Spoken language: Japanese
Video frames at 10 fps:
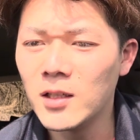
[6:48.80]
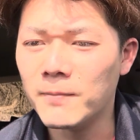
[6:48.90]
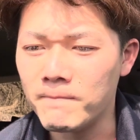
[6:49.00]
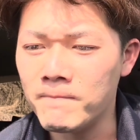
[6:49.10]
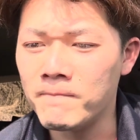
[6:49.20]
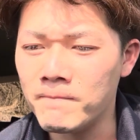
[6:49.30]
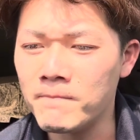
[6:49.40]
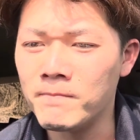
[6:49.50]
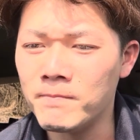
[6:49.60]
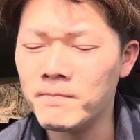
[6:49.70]
うー
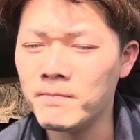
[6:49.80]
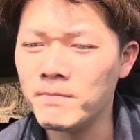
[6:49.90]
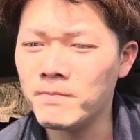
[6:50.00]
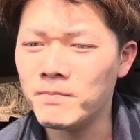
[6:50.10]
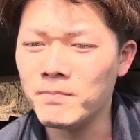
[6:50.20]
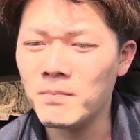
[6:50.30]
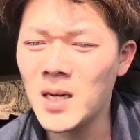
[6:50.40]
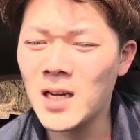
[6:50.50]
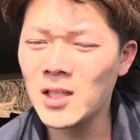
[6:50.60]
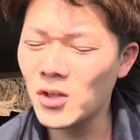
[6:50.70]
ん、
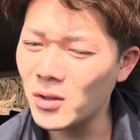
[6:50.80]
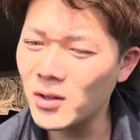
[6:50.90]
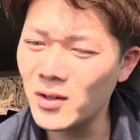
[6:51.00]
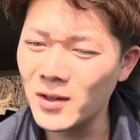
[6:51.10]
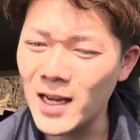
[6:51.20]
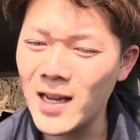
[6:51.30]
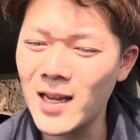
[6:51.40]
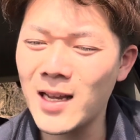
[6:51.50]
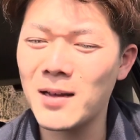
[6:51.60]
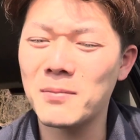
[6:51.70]
まあちょっと
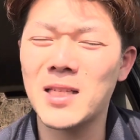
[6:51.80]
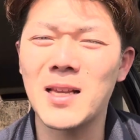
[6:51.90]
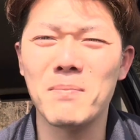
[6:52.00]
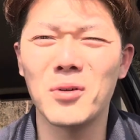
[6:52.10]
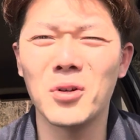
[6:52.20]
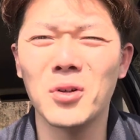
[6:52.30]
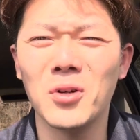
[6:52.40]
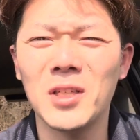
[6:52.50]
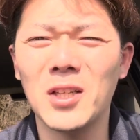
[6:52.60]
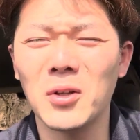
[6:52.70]
ね、まあ札
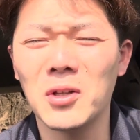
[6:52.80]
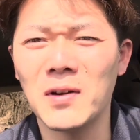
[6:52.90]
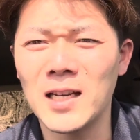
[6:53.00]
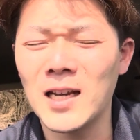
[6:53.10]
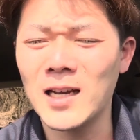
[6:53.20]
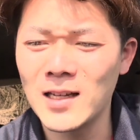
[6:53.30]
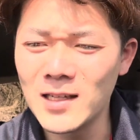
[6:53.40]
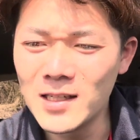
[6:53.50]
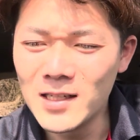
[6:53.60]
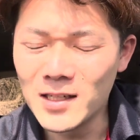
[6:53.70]
幌にとってはね、
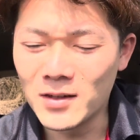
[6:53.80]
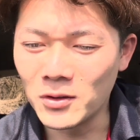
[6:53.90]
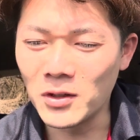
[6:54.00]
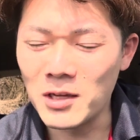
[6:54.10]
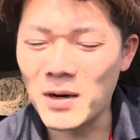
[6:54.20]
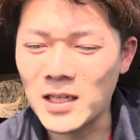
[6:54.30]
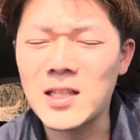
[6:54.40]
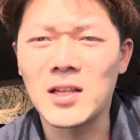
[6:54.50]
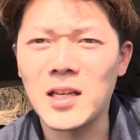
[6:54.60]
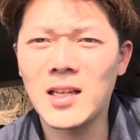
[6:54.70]
本当に今き
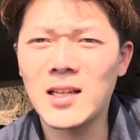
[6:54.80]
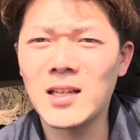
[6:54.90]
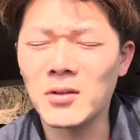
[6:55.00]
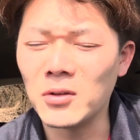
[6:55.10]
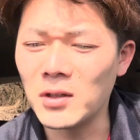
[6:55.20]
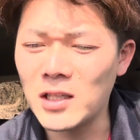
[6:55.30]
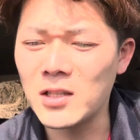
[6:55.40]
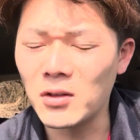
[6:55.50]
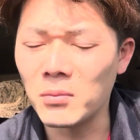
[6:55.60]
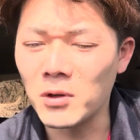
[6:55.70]
つい。本当にきつ
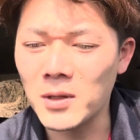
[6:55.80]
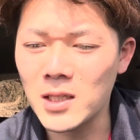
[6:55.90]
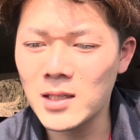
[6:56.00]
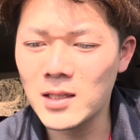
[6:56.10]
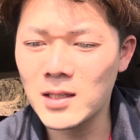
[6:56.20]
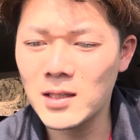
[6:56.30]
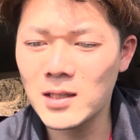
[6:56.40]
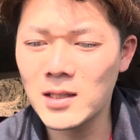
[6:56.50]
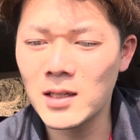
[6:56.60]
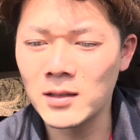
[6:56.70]
いと思いま
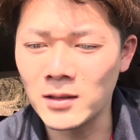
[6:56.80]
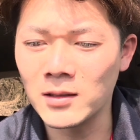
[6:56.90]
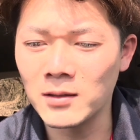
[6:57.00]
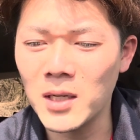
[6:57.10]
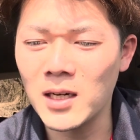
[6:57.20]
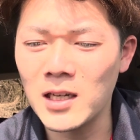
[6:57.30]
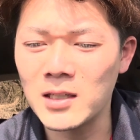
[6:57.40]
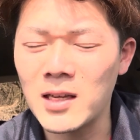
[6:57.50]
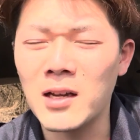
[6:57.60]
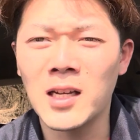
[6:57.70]
す。うん、まあリーグ
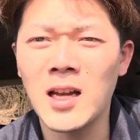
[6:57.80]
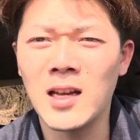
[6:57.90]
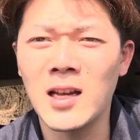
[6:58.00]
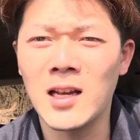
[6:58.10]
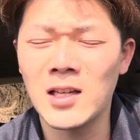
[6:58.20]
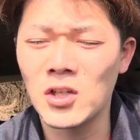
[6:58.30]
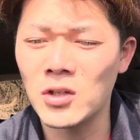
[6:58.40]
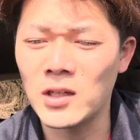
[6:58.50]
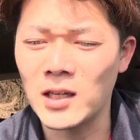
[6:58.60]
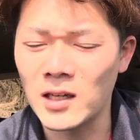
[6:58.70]
戦はね、えー、
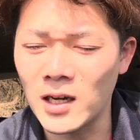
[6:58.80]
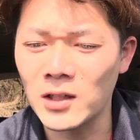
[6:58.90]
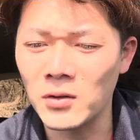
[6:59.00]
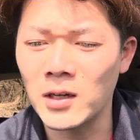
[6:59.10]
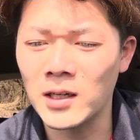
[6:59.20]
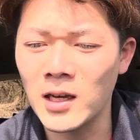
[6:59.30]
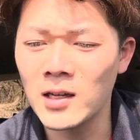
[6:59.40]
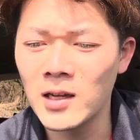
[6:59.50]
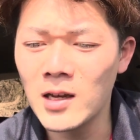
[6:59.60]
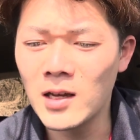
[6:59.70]
週に1回というかね、
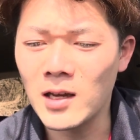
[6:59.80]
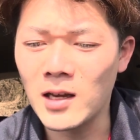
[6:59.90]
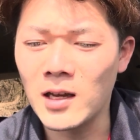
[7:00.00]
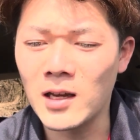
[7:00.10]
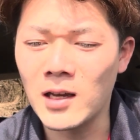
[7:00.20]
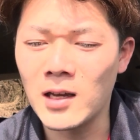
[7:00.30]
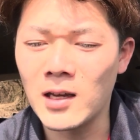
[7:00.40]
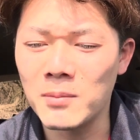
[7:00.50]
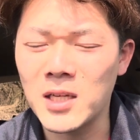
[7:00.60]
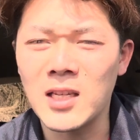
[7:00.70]

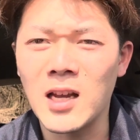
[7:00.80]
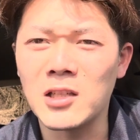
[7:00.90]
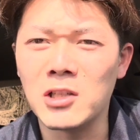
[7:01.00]
えー、まあサイク